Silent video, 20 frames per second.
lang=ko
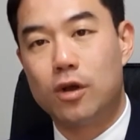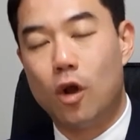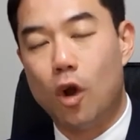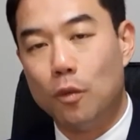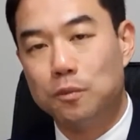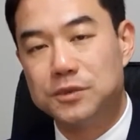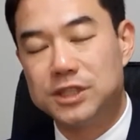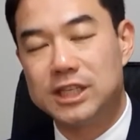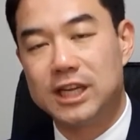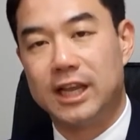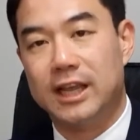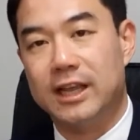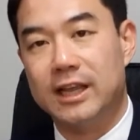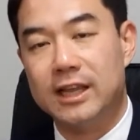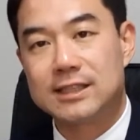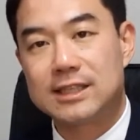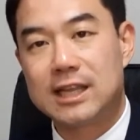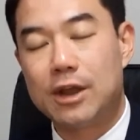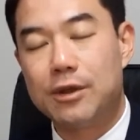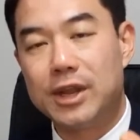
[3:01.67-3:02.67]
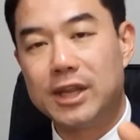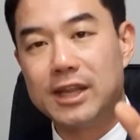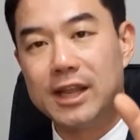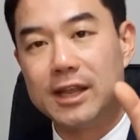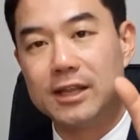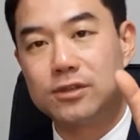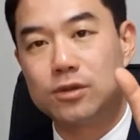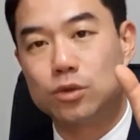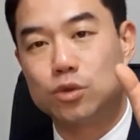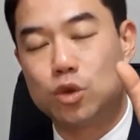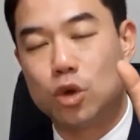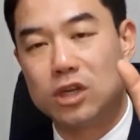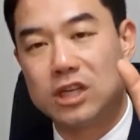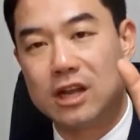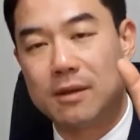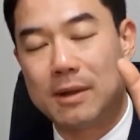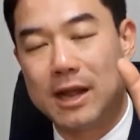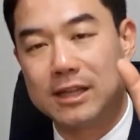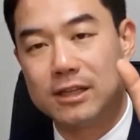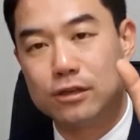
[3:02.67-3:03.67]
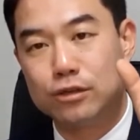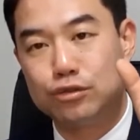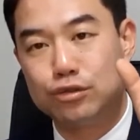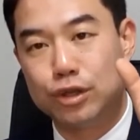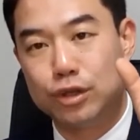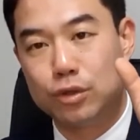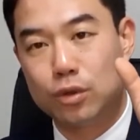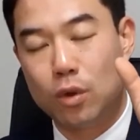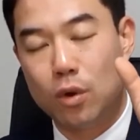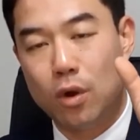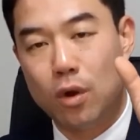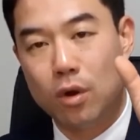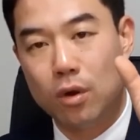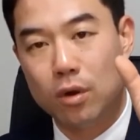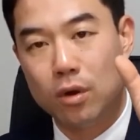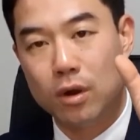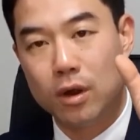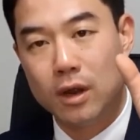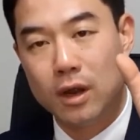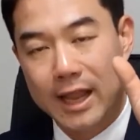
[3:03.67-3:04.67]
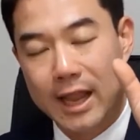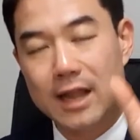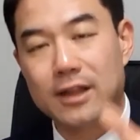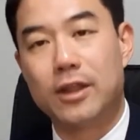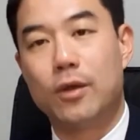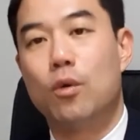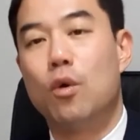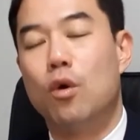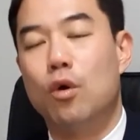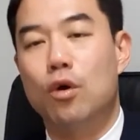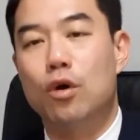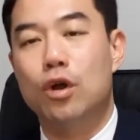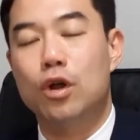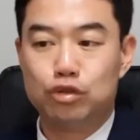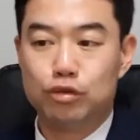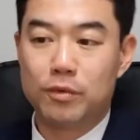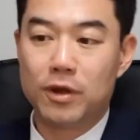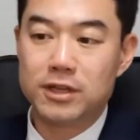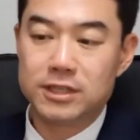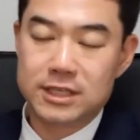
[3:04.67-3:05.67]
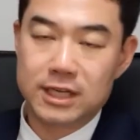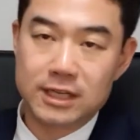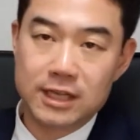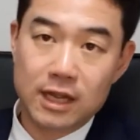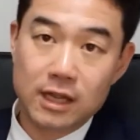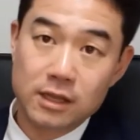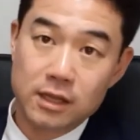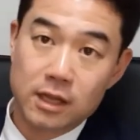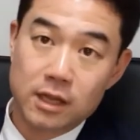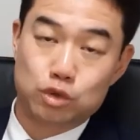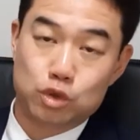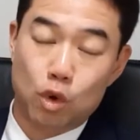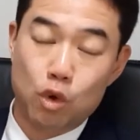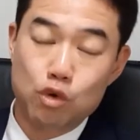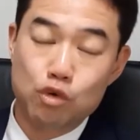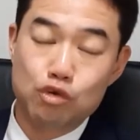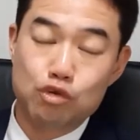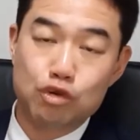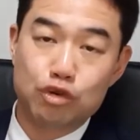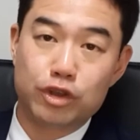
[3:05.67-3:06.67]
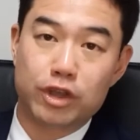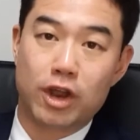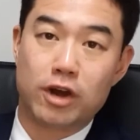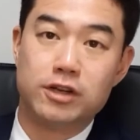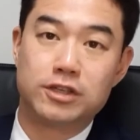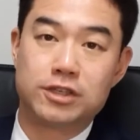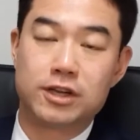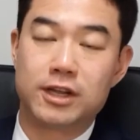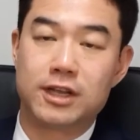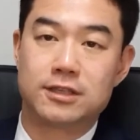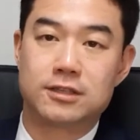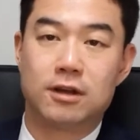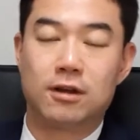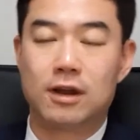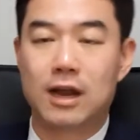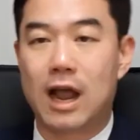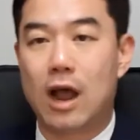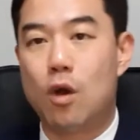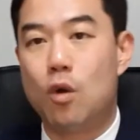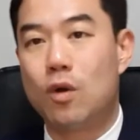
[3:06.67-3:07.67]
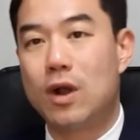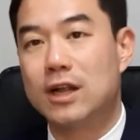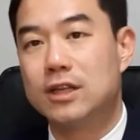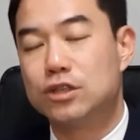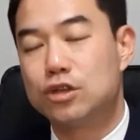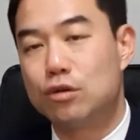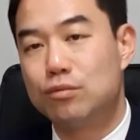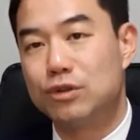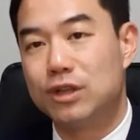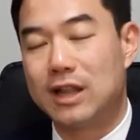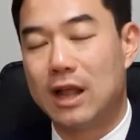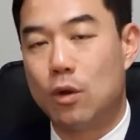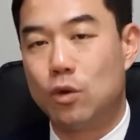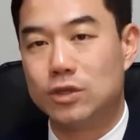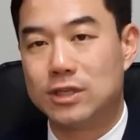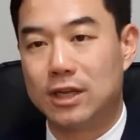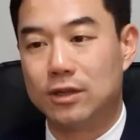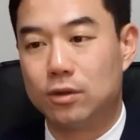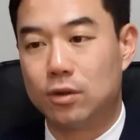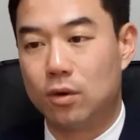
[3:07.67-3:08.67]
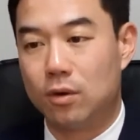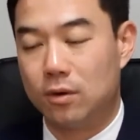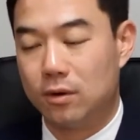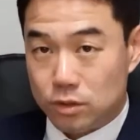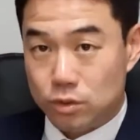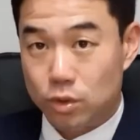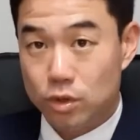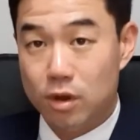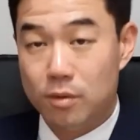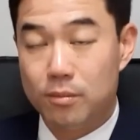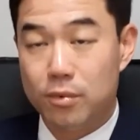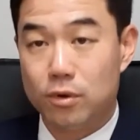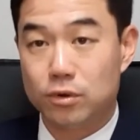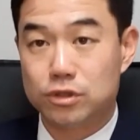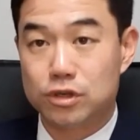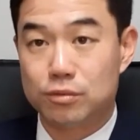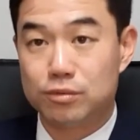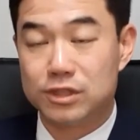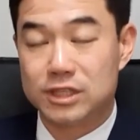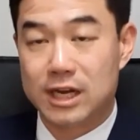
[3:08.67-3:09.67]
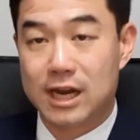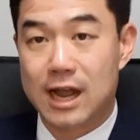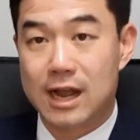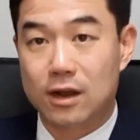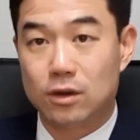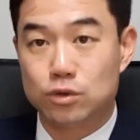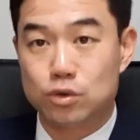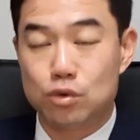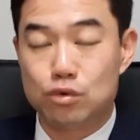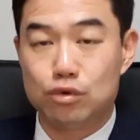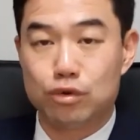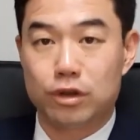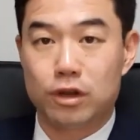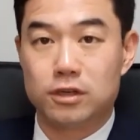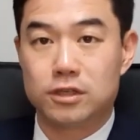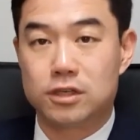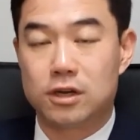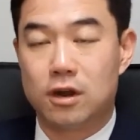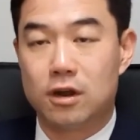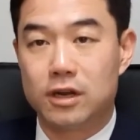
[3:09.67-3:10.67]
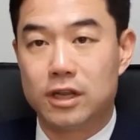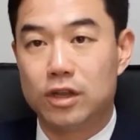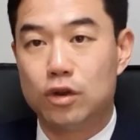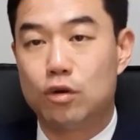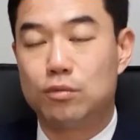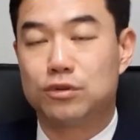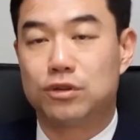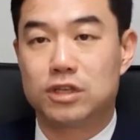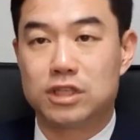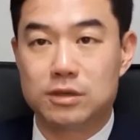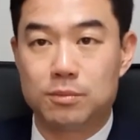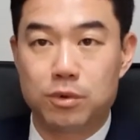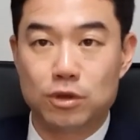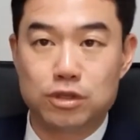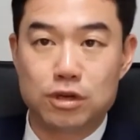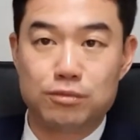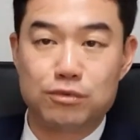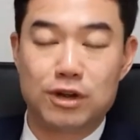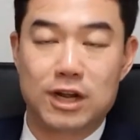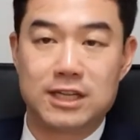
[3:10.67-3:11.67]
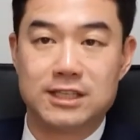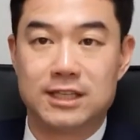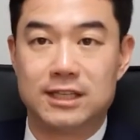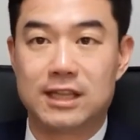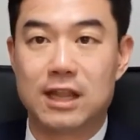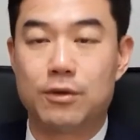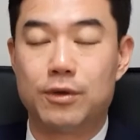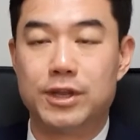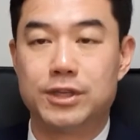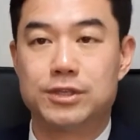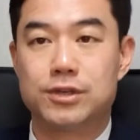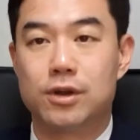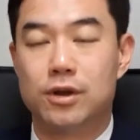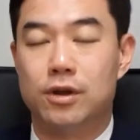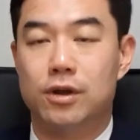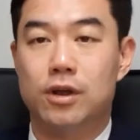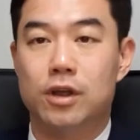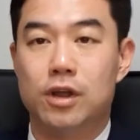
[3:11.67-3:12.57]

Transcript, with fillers: 없이 사회 내에서 조사받을 수 있도록 해야 되고 두 번째는 종국 결정에서 가혹한 처분이 나오지 않도록 소년보호 처분 제가 아까 종국 결정 1호부터 10호 처분까지 있다고 했죠